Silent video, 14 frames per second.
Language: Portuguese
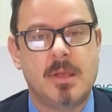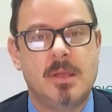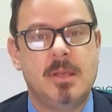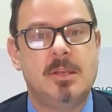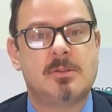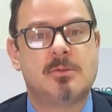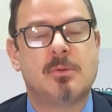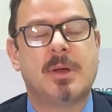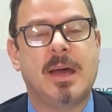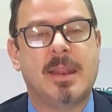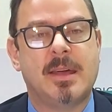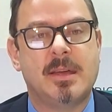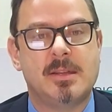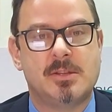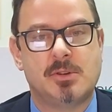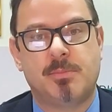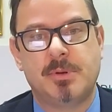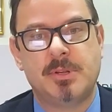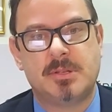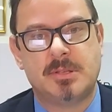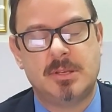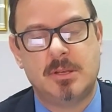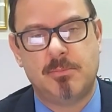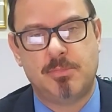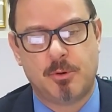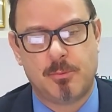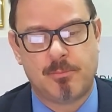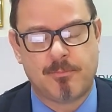Isso garante o
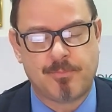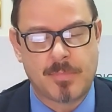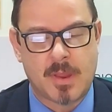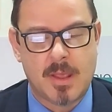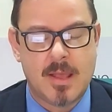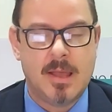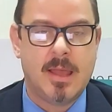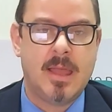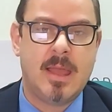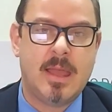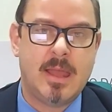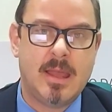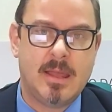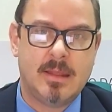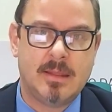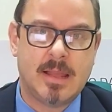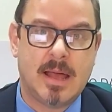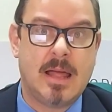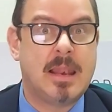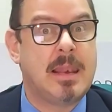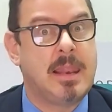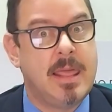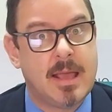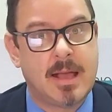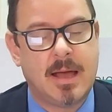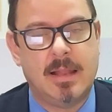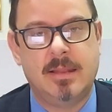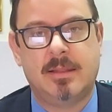princípio é, da
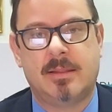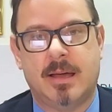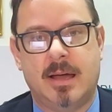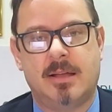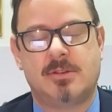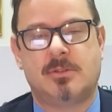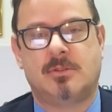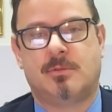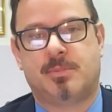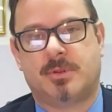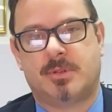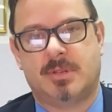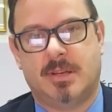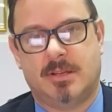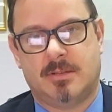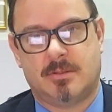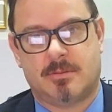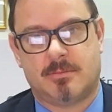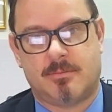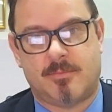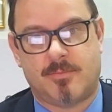legalidade dos processos,